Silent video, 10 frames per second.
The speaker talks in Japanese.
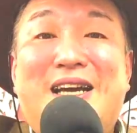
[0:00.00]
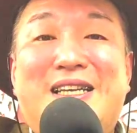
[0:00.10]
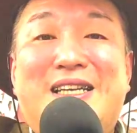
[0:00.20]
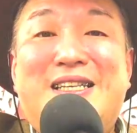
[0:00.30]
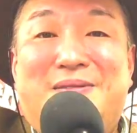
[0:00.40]
世
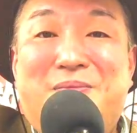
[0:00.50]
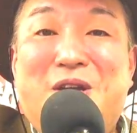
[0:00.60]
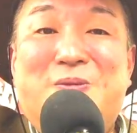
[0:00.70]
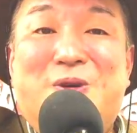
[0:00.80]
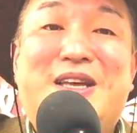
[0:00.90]
界に
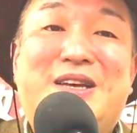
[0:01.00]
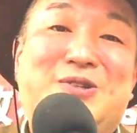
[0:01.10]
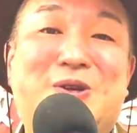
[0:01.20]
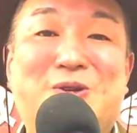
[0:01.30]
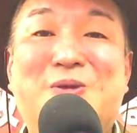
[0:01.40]
目を向け
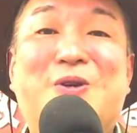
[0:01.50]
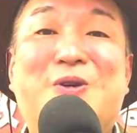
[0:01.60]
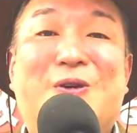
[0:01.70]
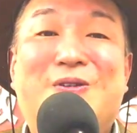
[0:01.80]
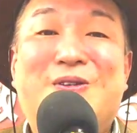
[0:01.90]
ていくってこ
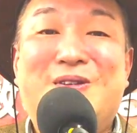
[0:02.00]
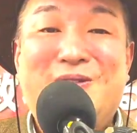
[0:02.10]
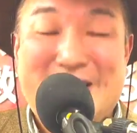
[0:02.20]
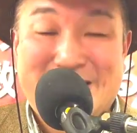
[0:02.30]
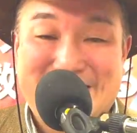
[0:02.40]
とも
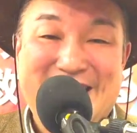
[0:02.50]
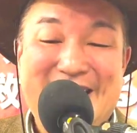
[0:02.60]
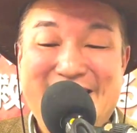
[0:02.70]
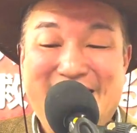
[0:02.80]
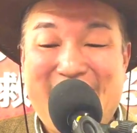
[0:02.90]
忘
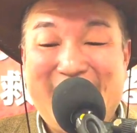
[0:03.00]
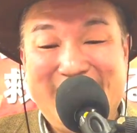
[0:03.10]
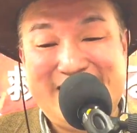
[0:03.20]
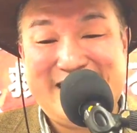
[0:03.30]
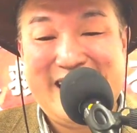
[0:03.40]
れないで
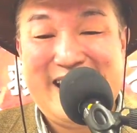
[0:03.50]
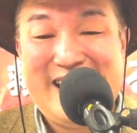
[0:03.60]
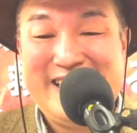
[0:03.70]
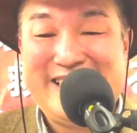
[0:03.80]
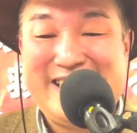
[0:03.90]
生き
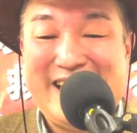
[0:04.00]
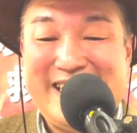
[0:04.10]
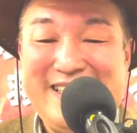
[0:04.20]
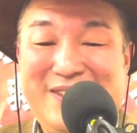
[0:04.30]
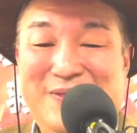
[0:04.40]
ていき
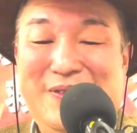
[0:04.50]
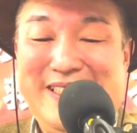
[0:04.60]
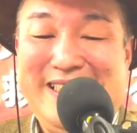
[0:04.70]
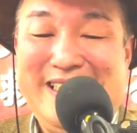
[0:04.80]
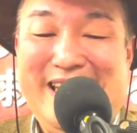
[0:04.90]
たいなと
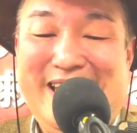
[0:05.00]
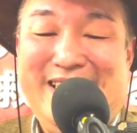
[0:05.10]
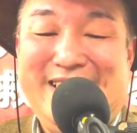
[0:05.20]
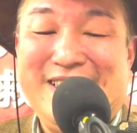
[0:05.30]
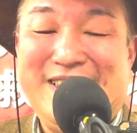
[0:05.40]
思います
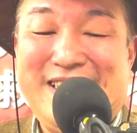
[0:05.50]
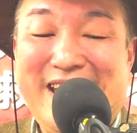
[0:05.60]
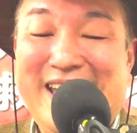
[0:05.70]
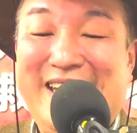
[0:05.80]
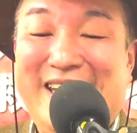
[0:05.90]
ねそ
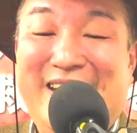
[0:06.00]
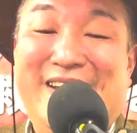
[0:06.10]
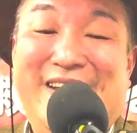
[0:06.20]
して